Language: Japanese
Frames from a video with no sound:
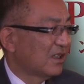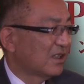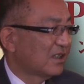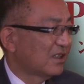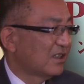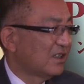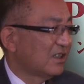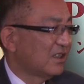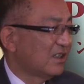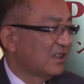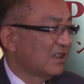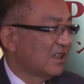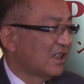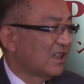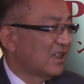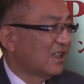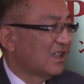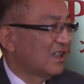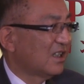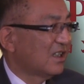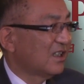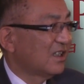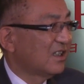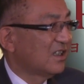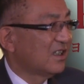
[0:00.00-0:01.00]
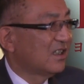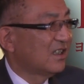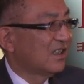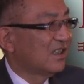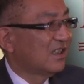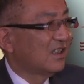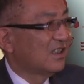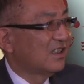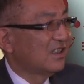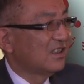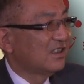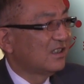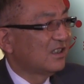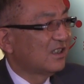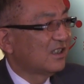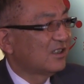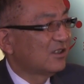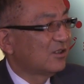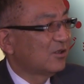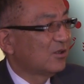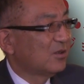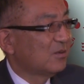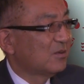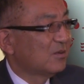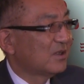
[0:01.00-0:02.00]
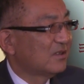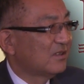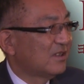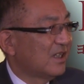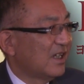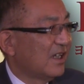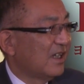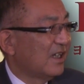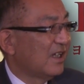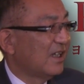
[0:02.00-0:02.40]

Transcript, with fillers: 気がいたしておりますね。